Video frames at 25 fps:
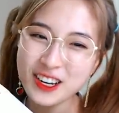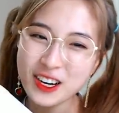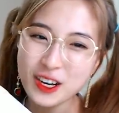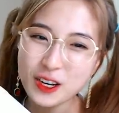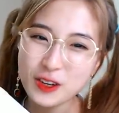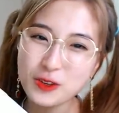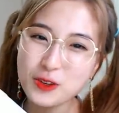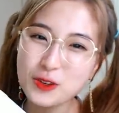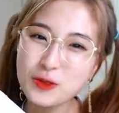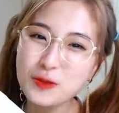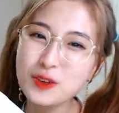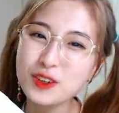
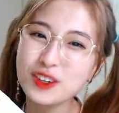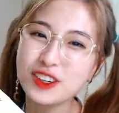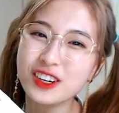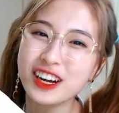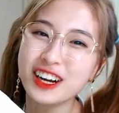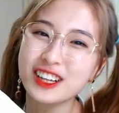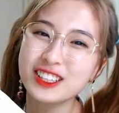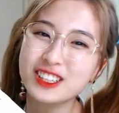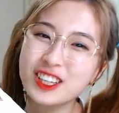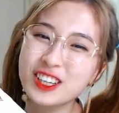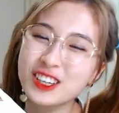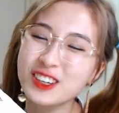유물을
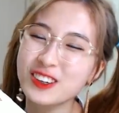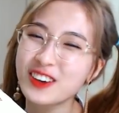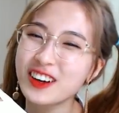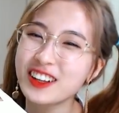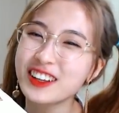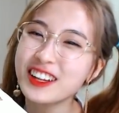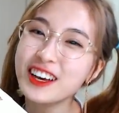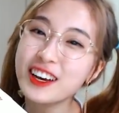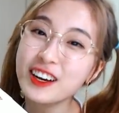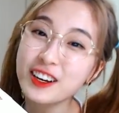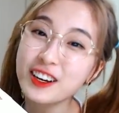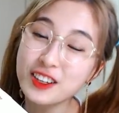가지고 한.
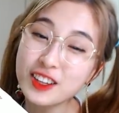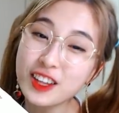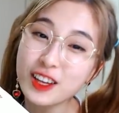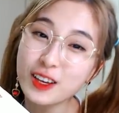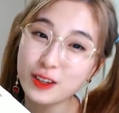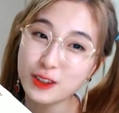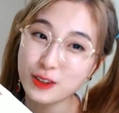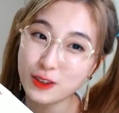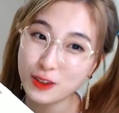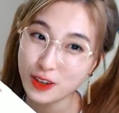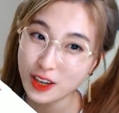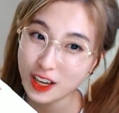근데
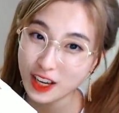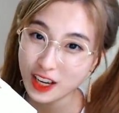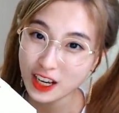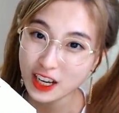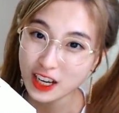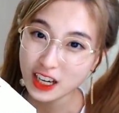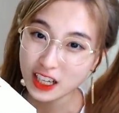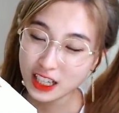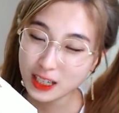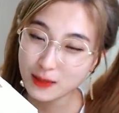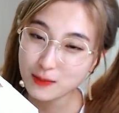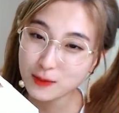
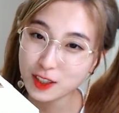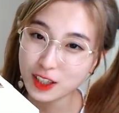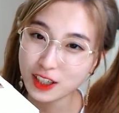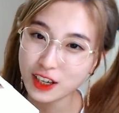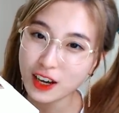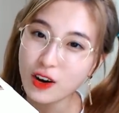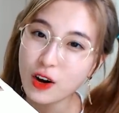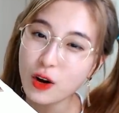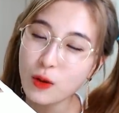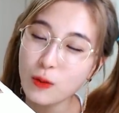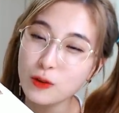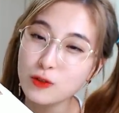끔찍한
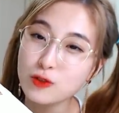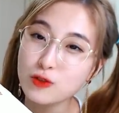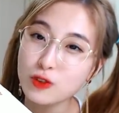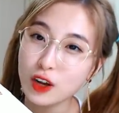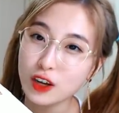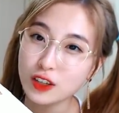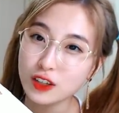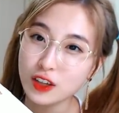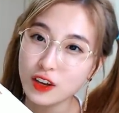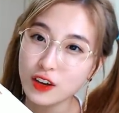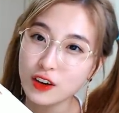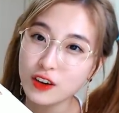거 뭔지
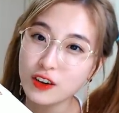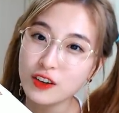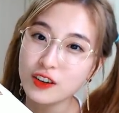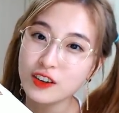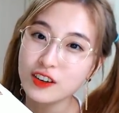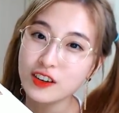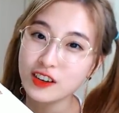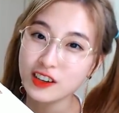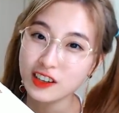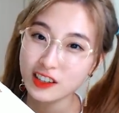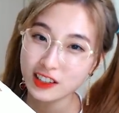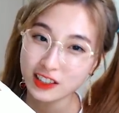아세요?
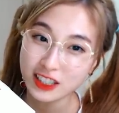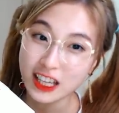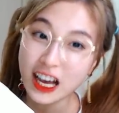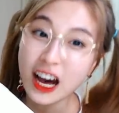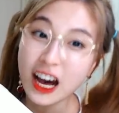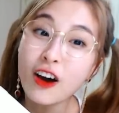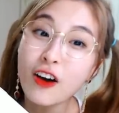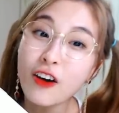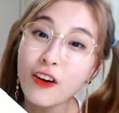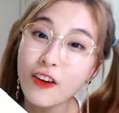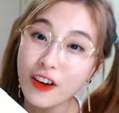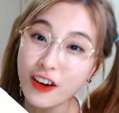산
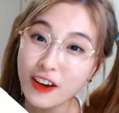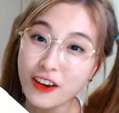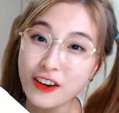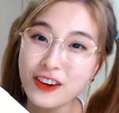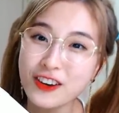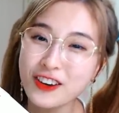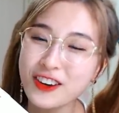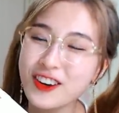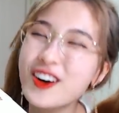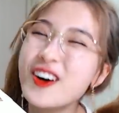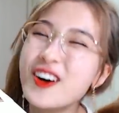거예요 이거.